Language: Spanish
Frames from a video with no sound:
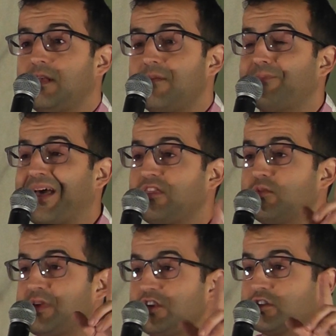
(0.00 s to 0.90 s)
Más de un
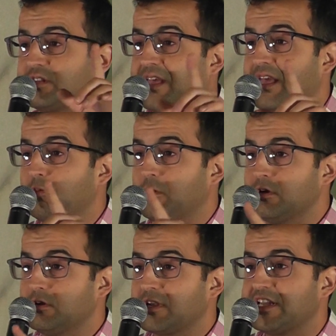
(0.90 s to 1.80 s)
millón de euros
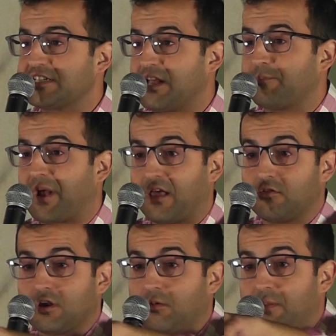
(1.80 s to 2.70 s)
que se han pagado,
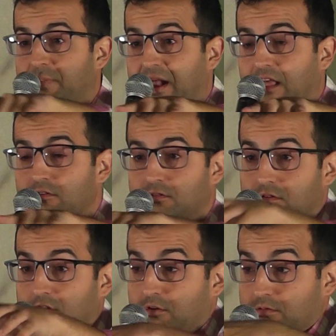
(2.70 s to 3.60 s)
que lo habéis pagado,
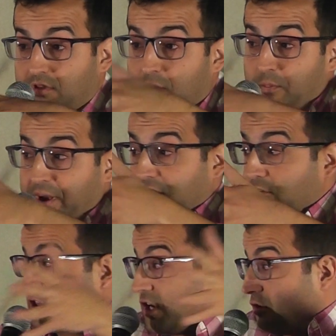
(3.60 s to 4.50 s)
porque lo estamos pagando
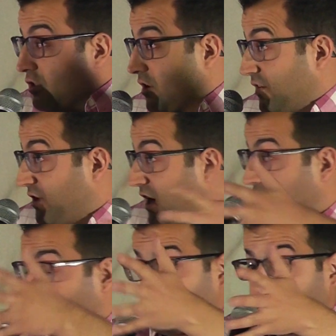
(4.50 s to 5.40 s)
entre todos, al final
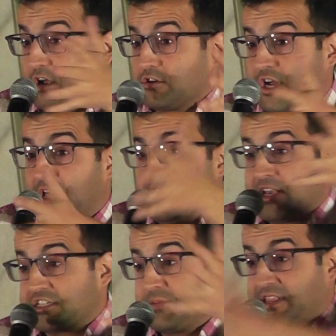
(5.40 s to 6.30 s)
esto es una cosa que
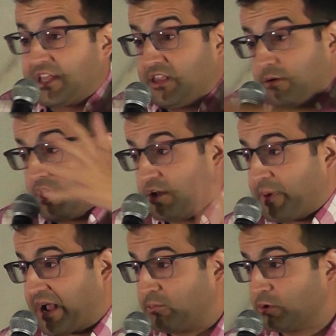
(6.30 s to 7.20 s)
se mete en deuda y lo
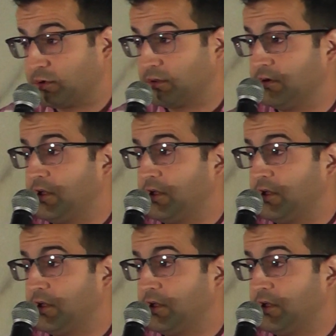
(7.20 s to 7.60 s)
pagamos todos.